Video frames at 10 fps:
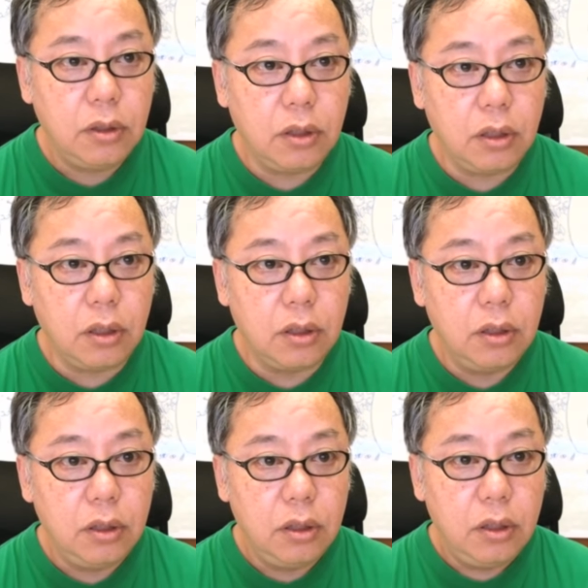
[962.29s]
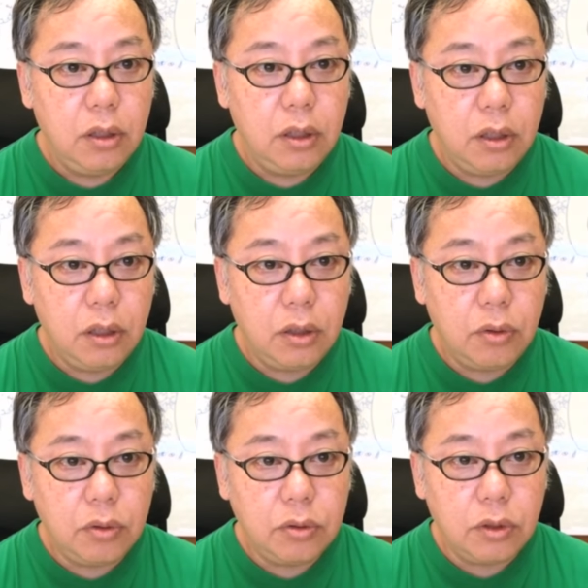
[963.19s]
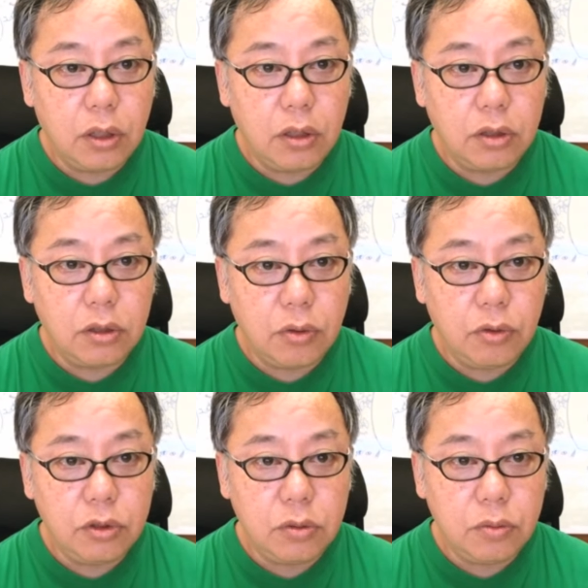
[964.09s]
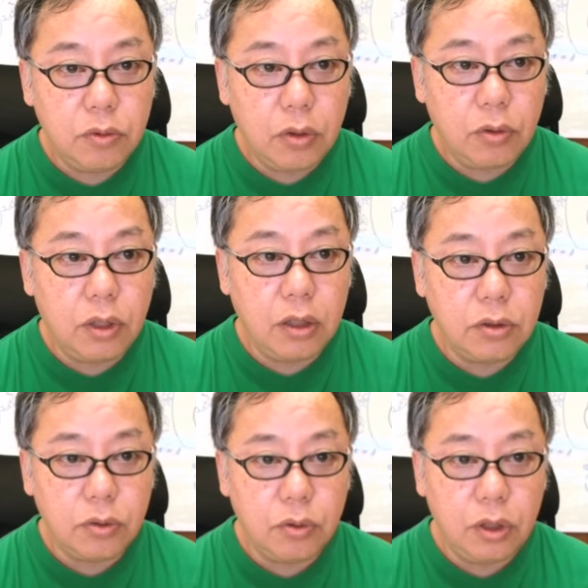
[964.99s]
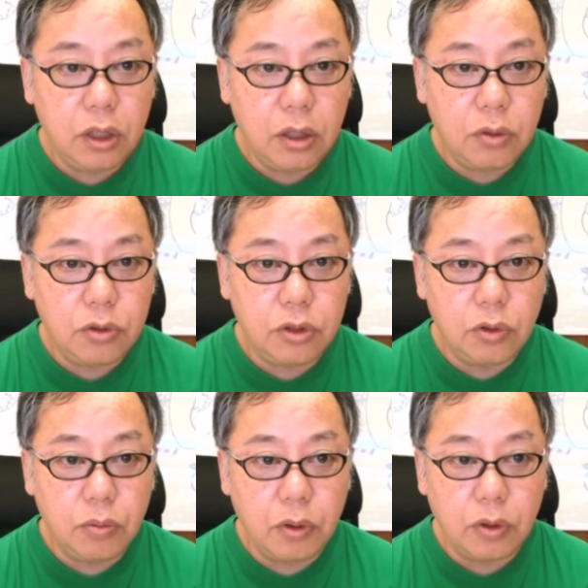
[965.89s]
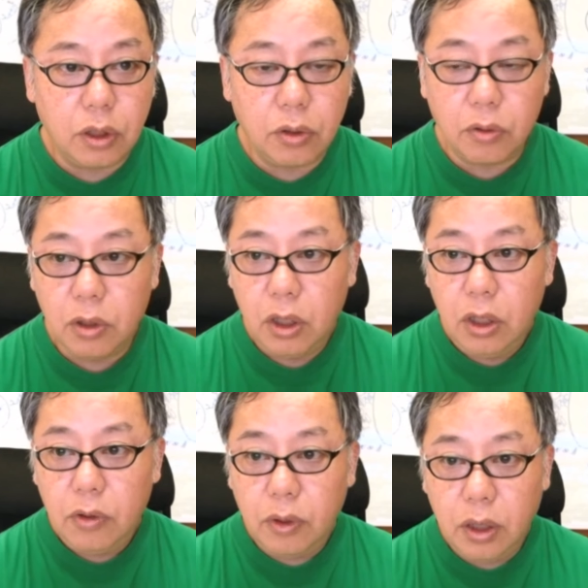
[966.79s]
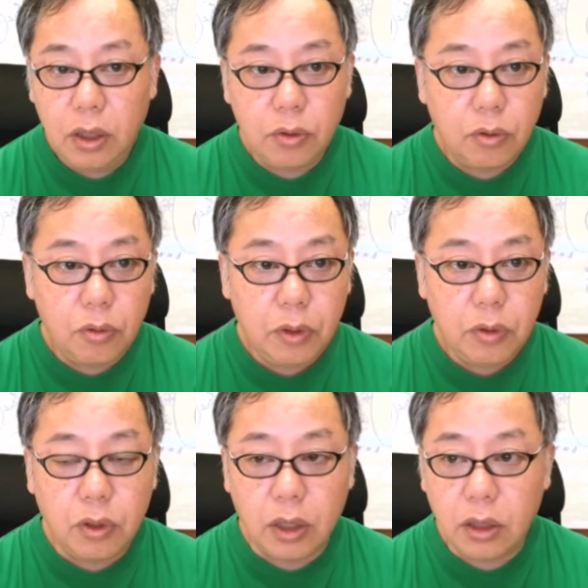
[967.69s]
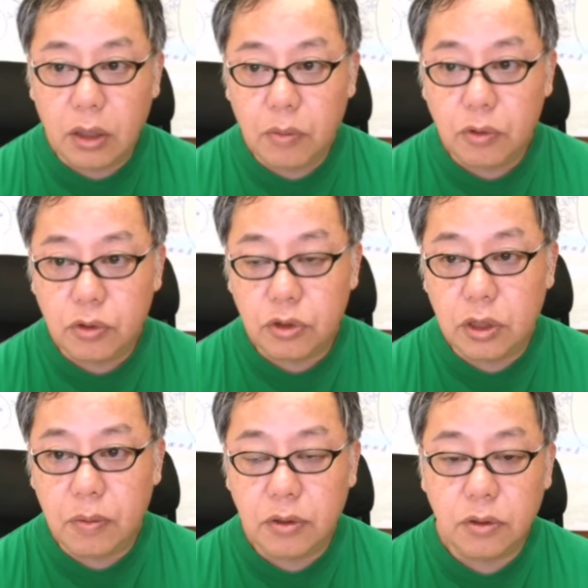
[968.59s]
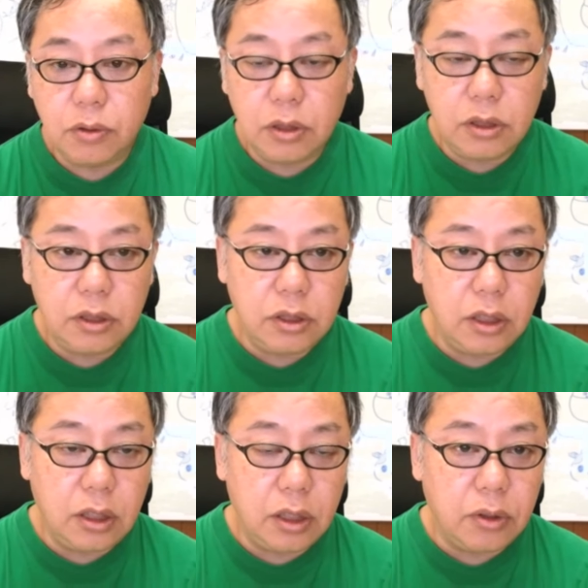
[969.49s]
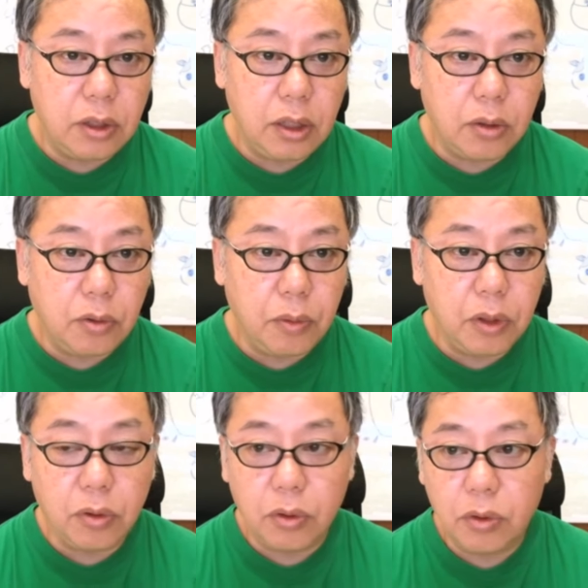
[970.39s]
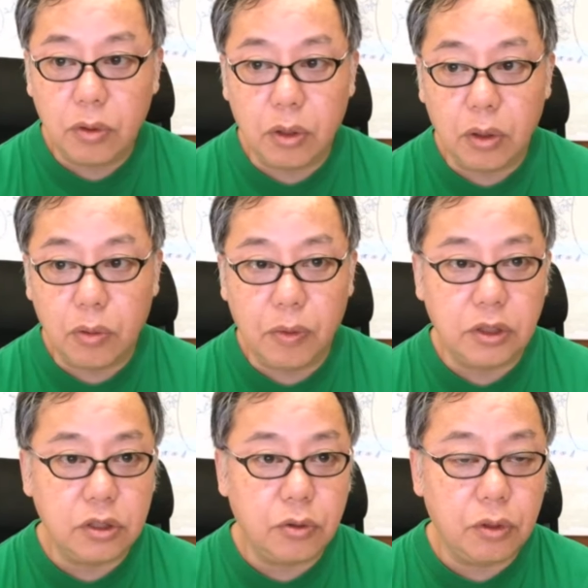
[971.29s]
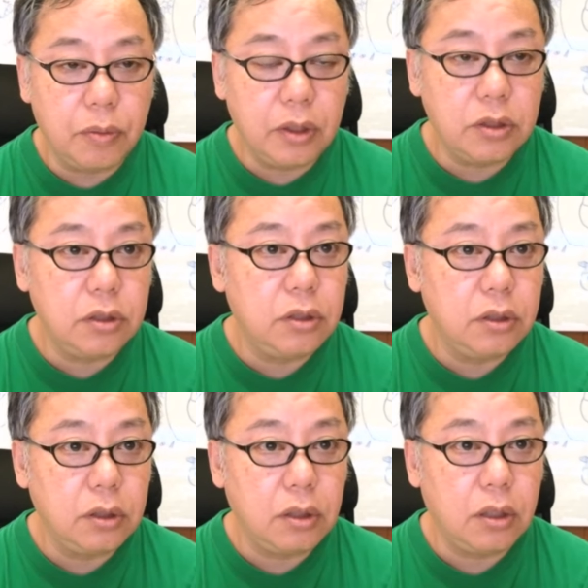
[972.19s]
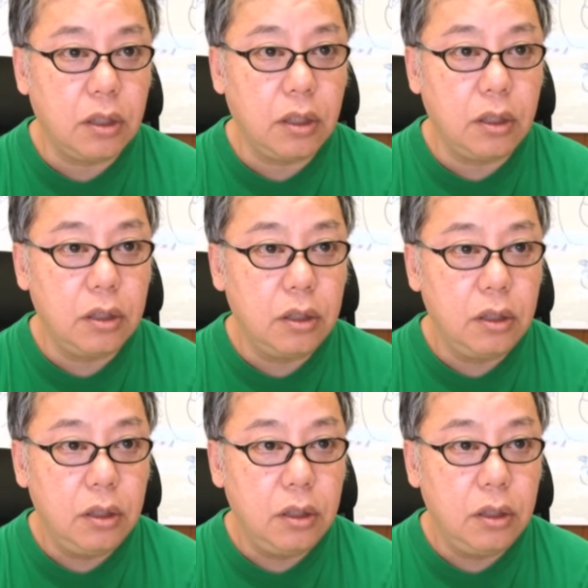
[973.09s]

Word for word: はい。それからですね、ご質問やご感想を取り上げてほしいトピックなどは、コメント欄で募集してますので、ぜひぜひ、コメント、お待ちしております。はい。